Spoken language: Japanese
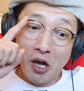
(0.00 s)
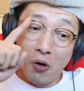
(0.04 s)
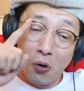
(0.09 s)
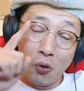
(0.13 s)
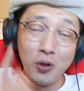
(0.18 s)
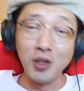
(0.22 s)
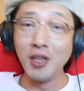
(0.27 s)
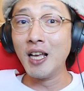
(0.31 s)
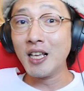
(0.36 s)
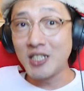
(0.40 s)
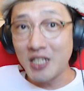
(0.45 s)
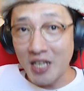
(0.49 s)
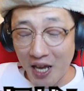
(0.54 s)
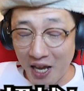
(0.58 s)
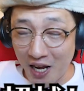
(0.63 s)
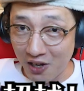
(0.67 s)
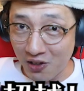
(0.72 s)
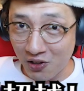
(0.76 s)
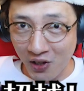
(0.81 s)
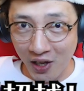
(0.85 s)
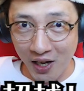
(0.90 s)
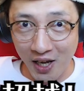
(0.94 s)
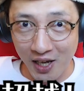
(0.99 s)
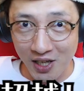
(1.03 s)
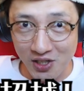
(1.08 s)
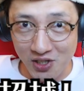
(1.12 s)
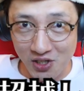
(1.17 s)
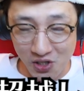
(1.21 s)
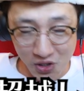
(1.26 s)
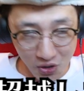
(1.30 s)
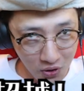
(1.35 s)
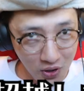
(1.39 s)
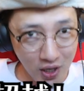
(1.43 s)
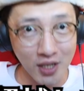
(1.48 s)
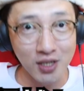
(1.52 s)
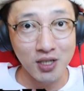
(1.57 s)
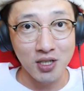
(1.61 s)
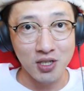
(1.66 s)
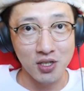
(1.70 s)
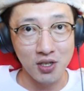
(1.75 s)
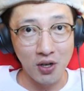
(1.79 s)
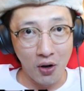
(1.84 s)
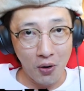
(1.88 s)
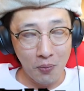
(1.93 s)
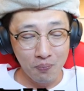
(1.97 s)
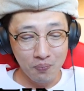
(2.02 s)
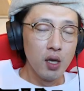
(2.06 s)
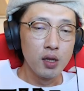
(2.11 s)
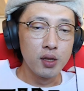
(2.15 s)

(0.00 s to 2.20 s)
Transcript: 同じキャラクターが必要なんですよ。